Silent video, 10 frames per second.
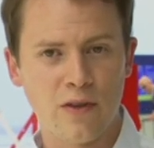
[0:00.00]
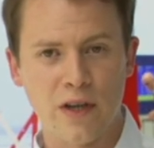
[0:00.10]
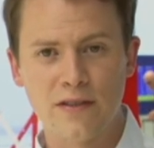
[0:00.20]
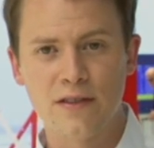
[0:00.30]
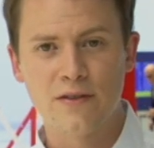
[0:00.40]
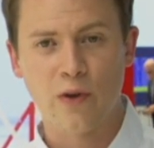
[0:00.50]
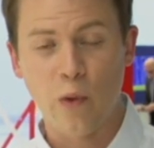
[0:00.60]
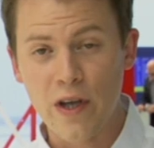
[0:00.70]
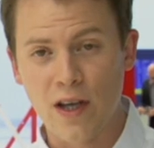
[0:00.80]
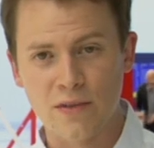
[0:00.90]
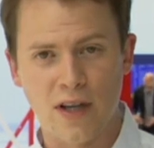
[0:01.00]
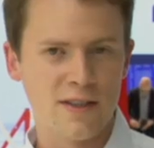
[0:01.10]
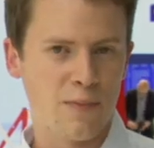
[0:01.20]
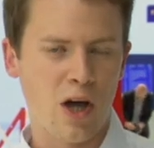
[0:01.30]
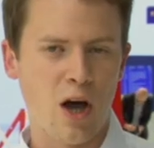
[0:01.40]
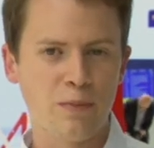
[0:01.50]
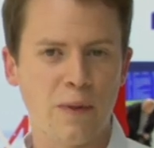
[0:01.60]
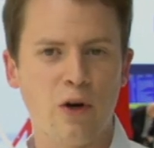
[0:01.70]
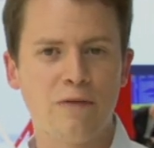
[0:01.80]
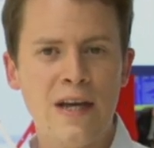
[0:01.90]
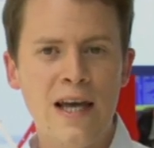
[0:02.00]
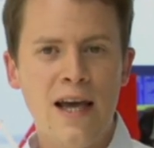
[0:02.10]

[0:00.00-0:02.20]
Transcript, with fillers: doch es ist ruhig am Salzburger Hauptbahnhof.